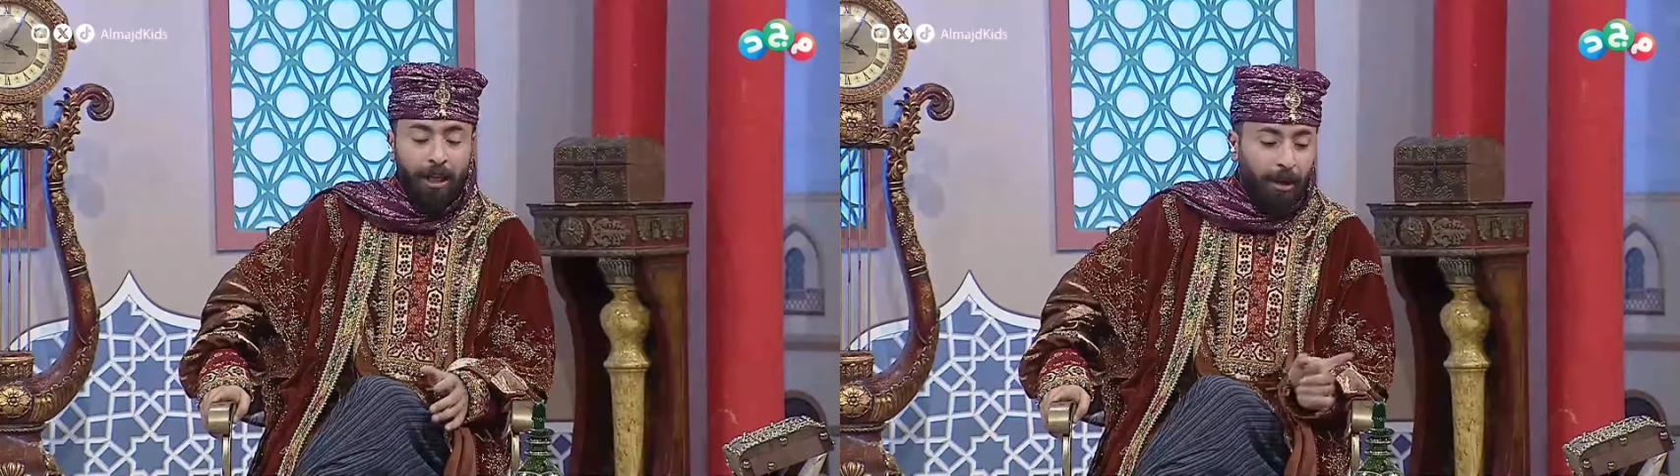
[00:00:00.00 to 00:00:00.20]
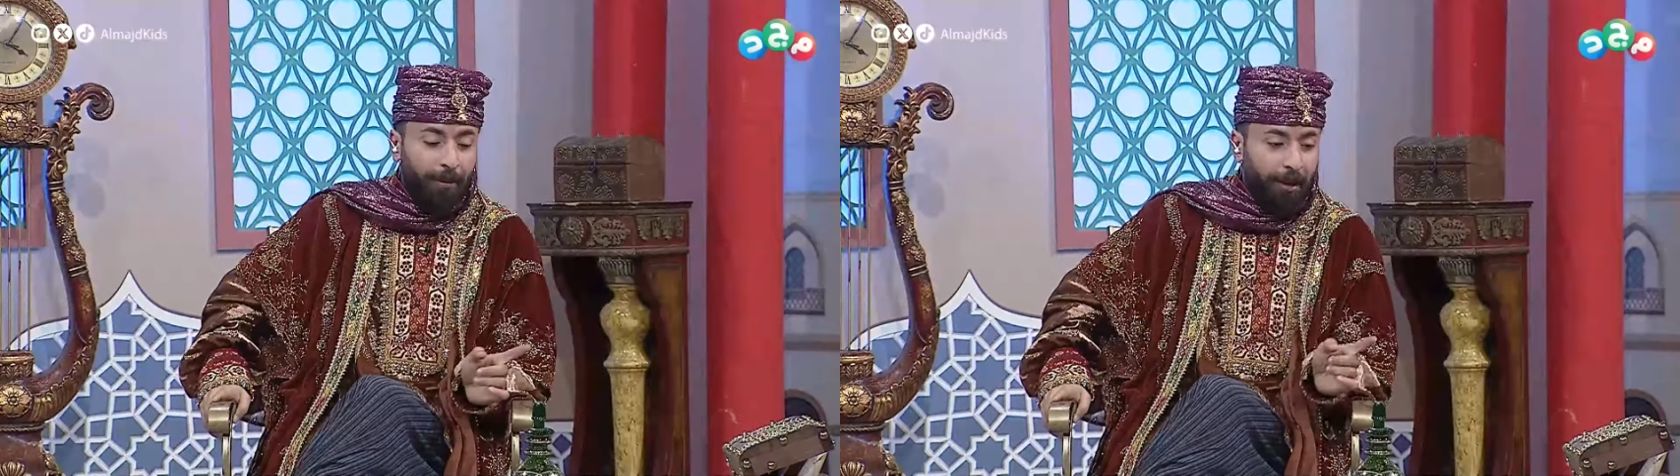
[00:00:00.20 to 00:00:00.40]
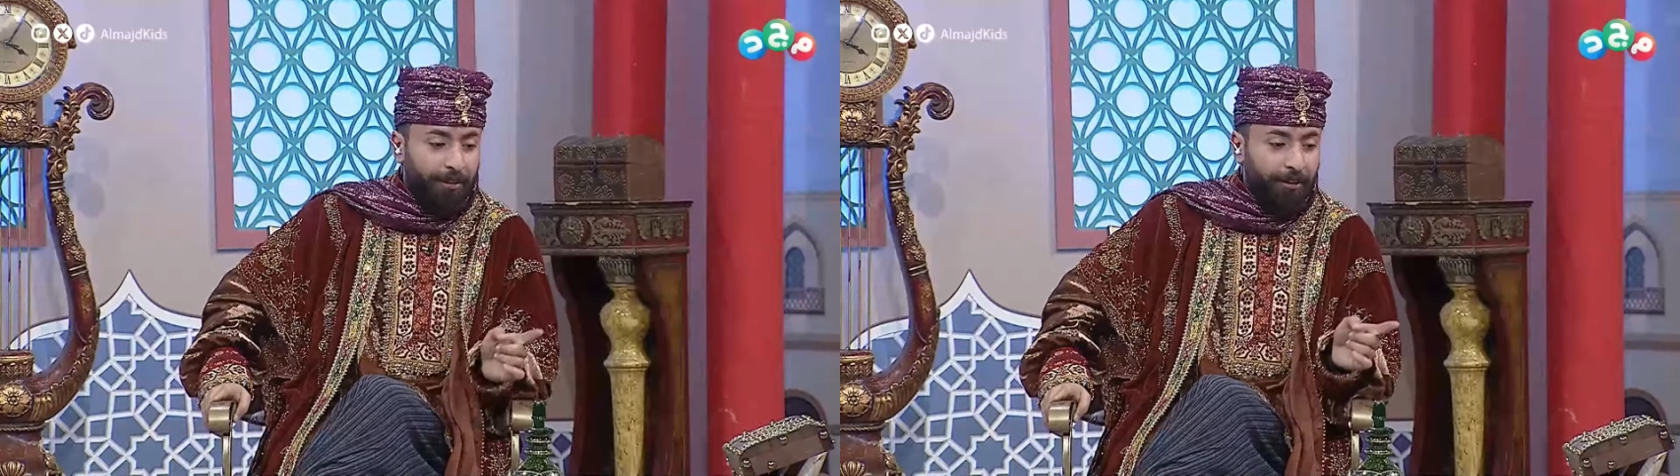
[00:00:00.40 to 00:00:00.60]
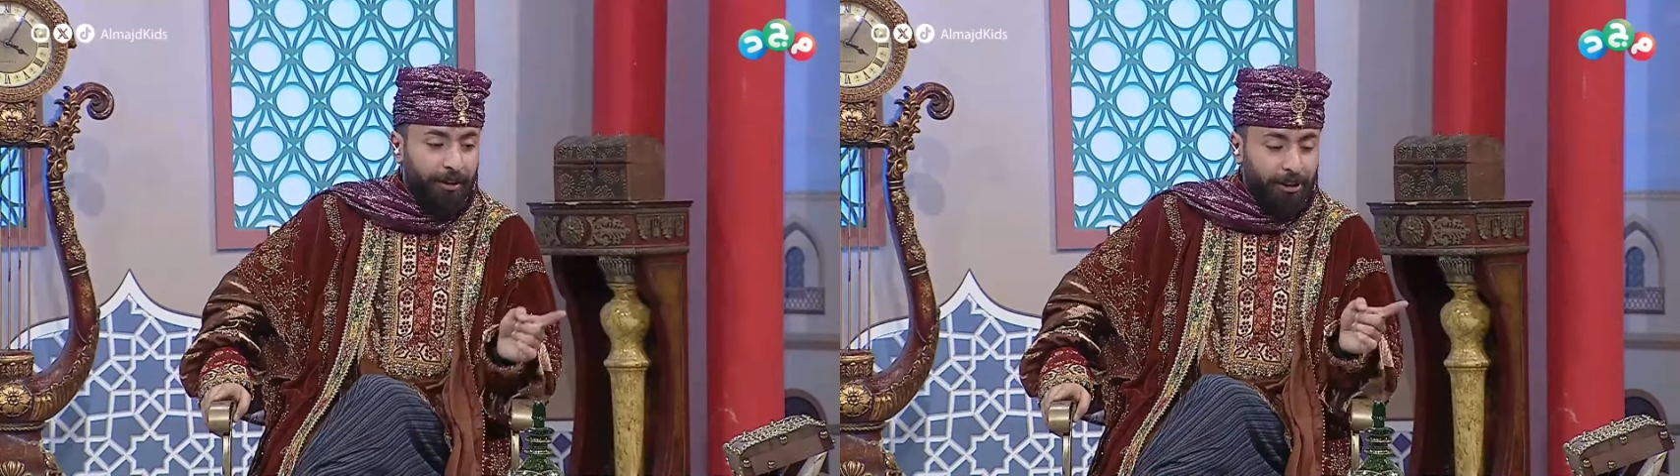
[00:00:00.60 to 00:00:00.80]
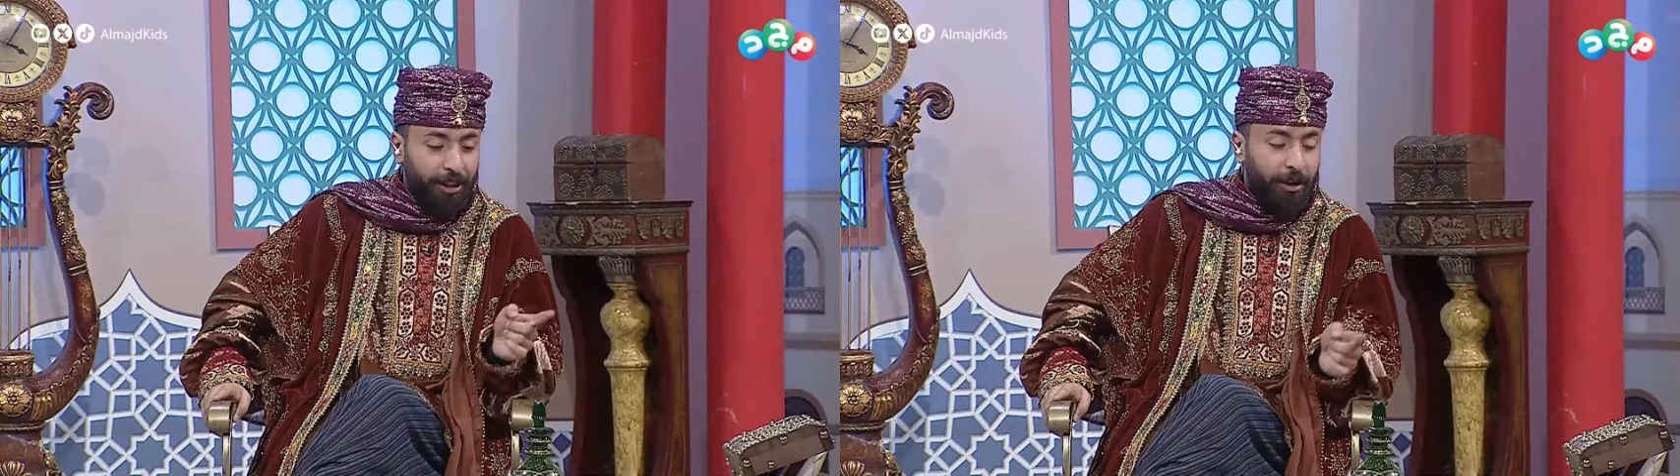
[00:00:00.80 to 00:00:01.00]
ان شاء الله ابحث
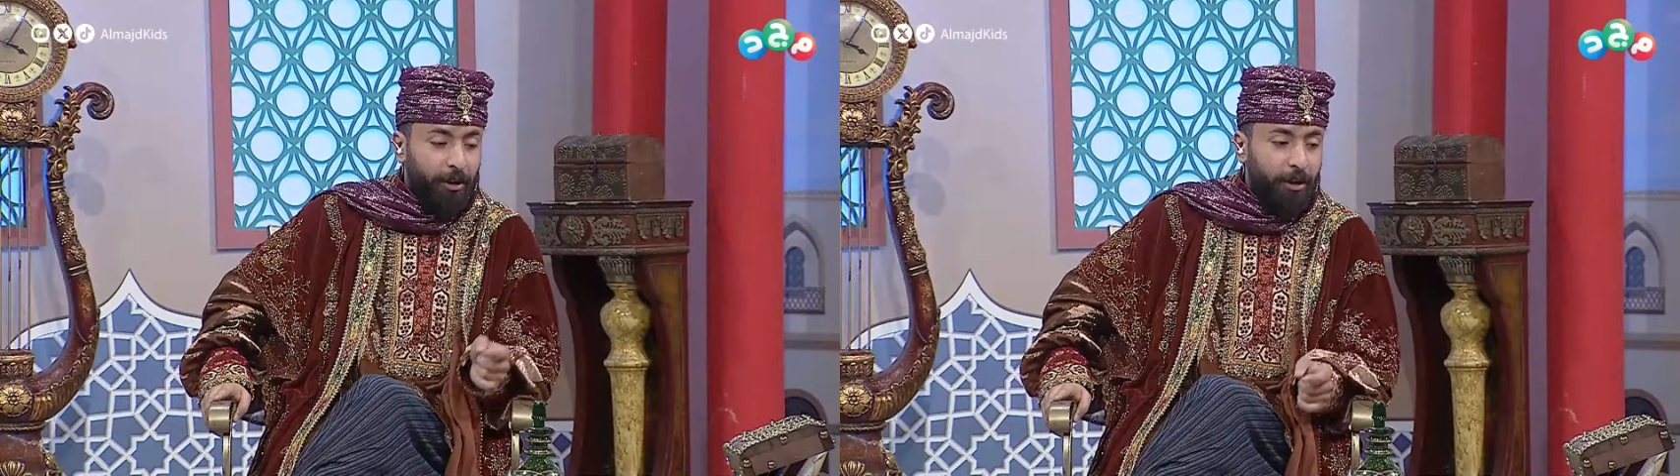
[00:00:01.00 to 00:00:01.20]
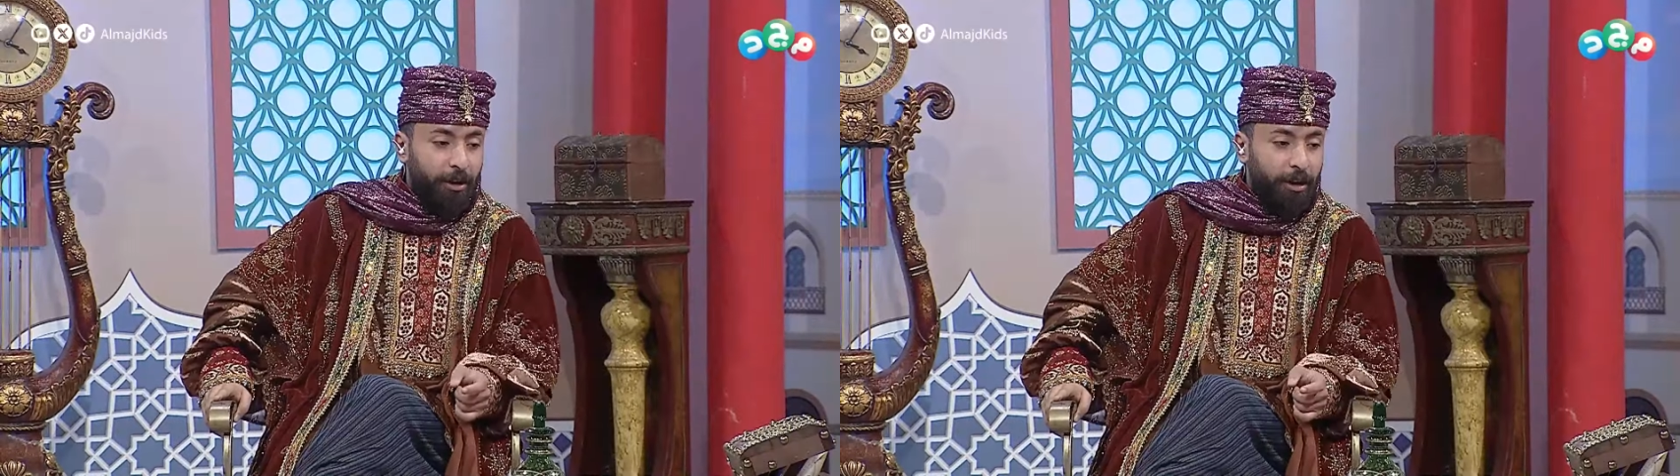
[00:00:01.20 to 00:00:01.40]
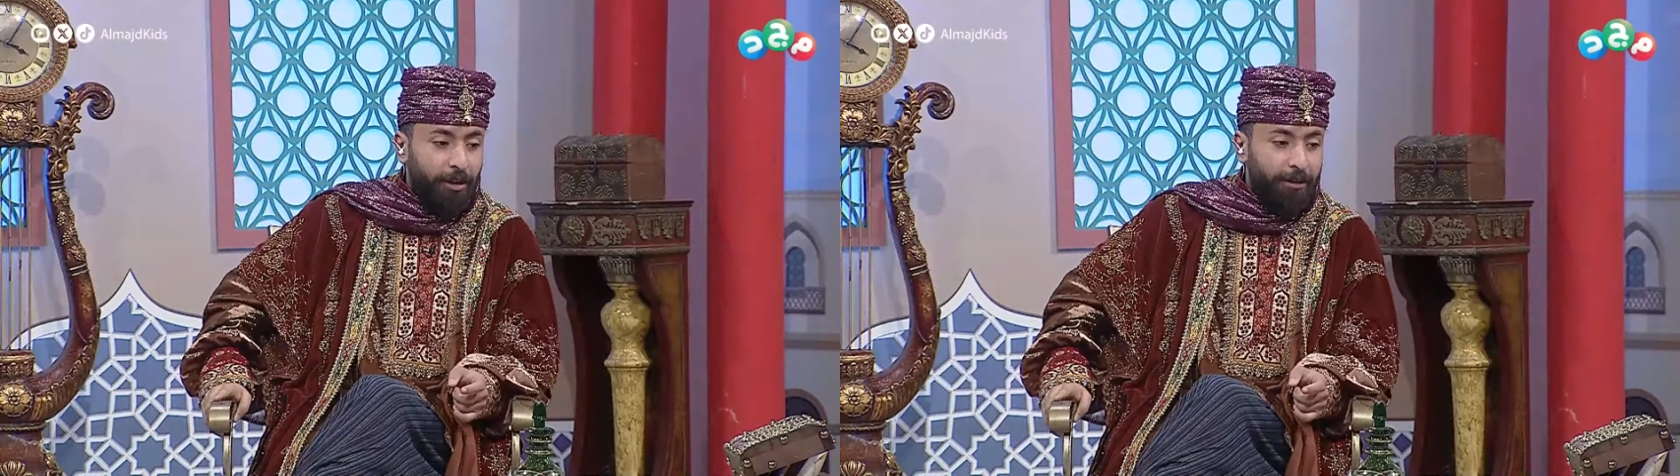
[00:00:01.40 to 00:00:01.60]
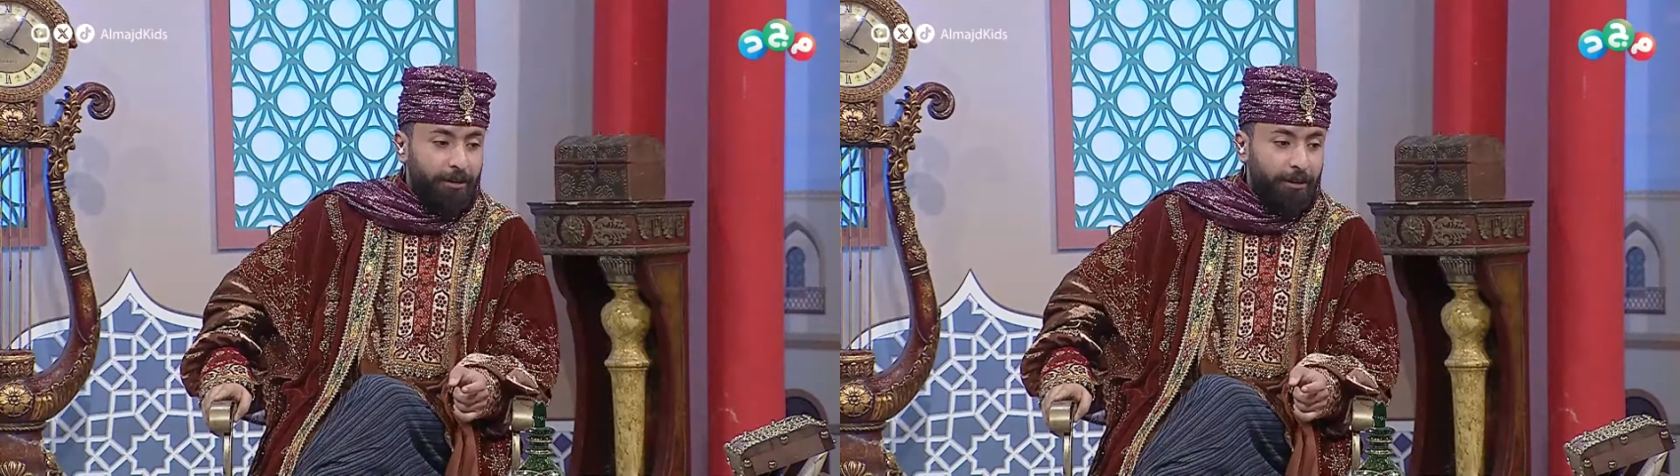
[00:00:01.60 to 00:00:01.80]
في الشيخ غوغل